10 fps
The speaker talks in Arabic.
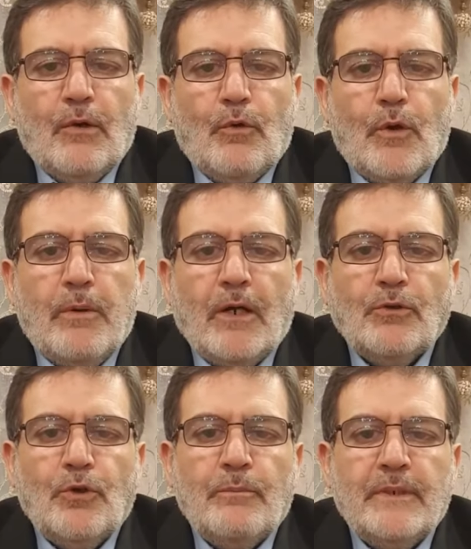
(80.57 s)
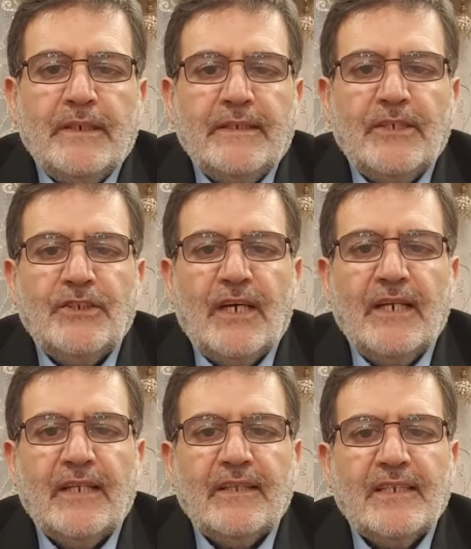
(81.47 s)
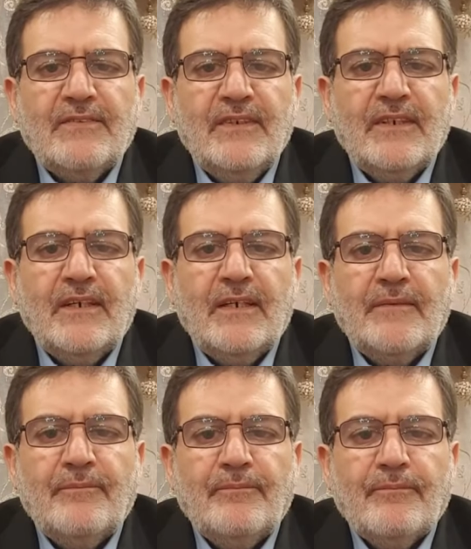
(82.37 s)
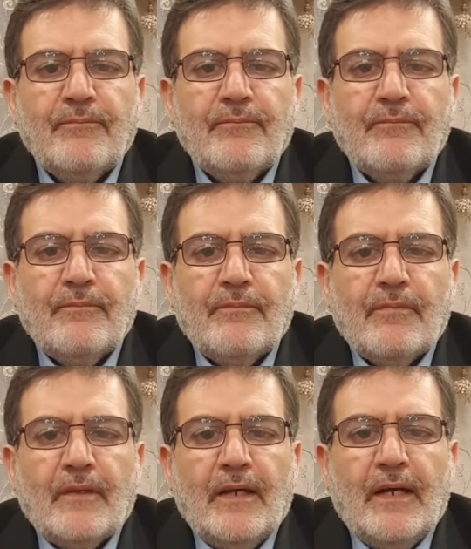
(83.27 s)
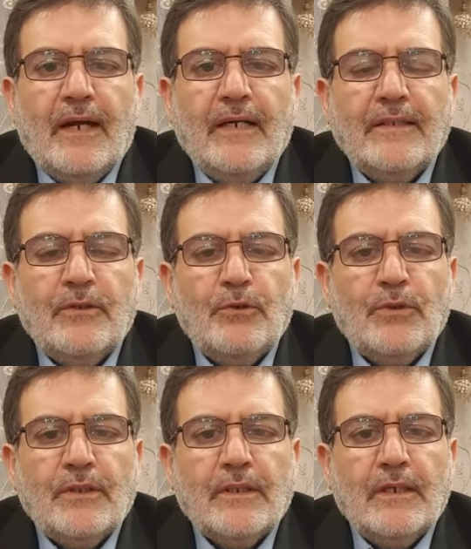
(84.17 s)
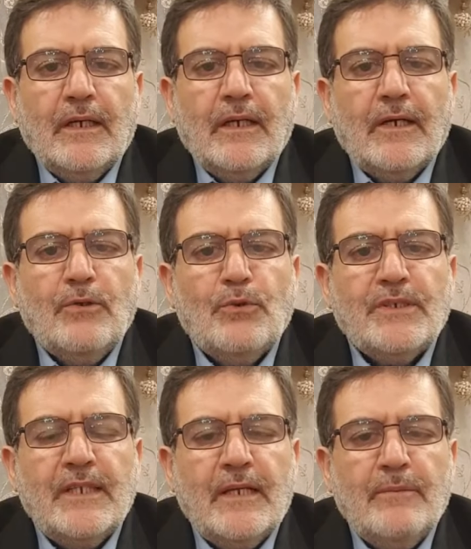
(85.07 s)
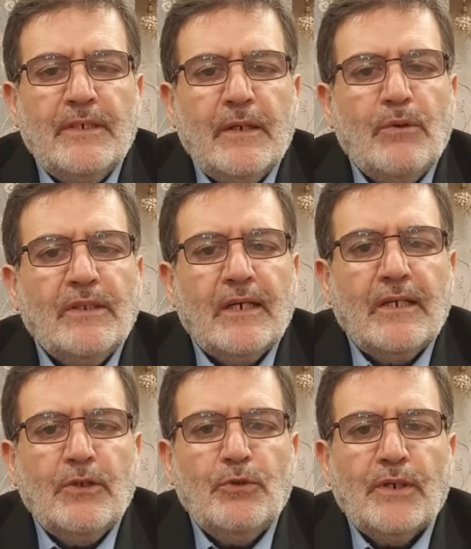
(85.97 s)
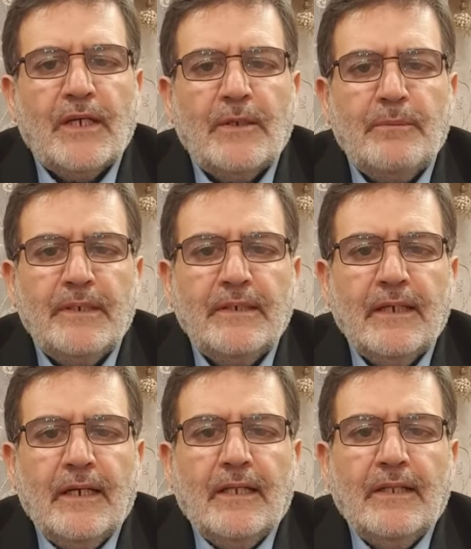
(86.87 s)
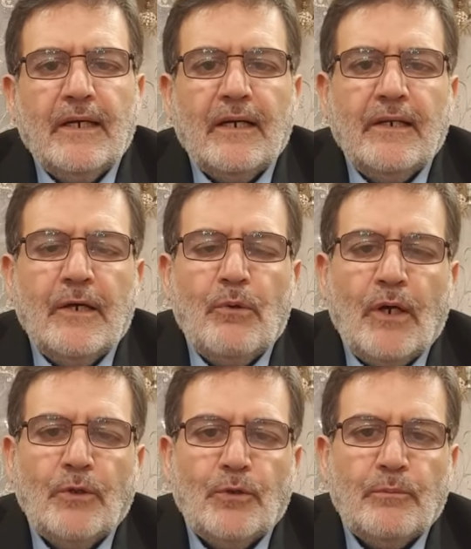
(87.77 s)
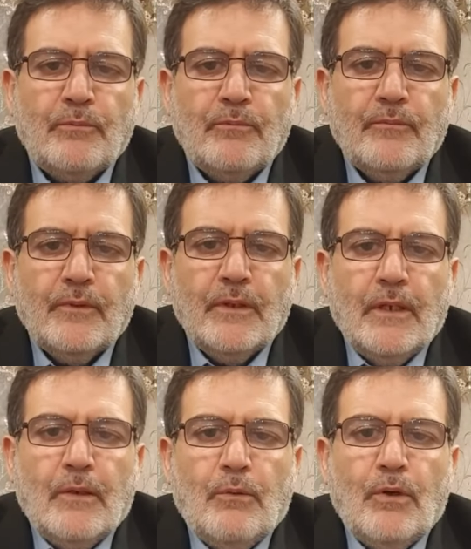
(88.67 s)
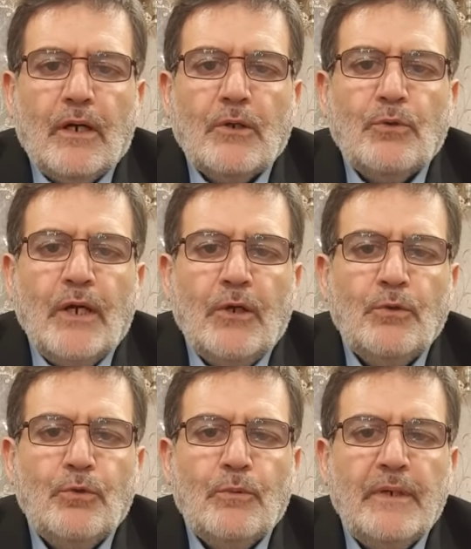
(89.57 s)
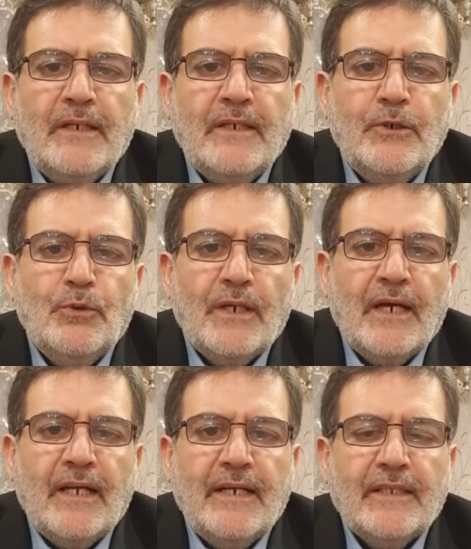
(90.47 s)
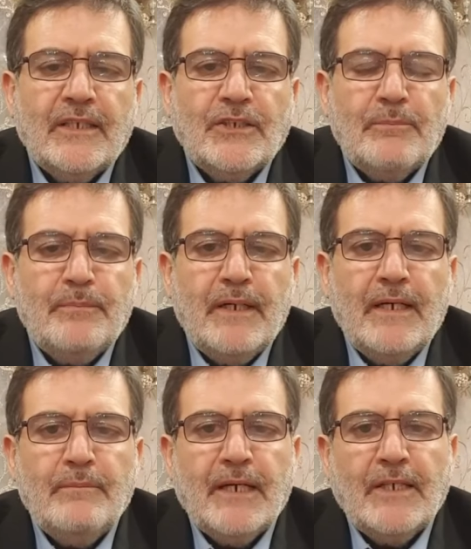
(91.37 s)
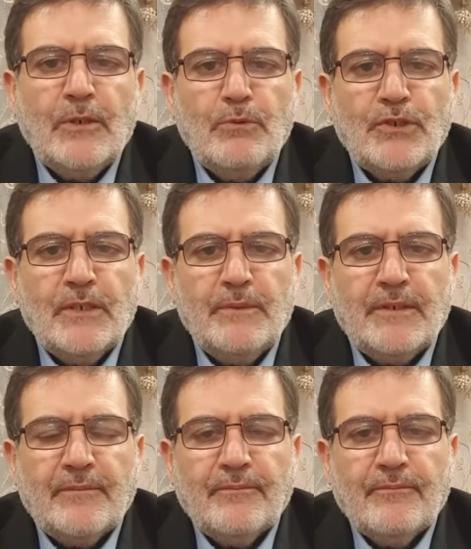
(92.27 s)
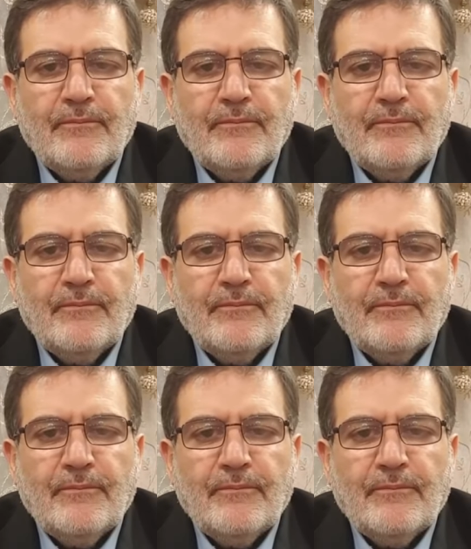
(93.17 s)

وبعضهم احتج أن التصفيق عادة غير إسلامية وتقليد غربي نقلناه عنهم وقالوا نحن منهيون أن نتشبه بغير المسلمين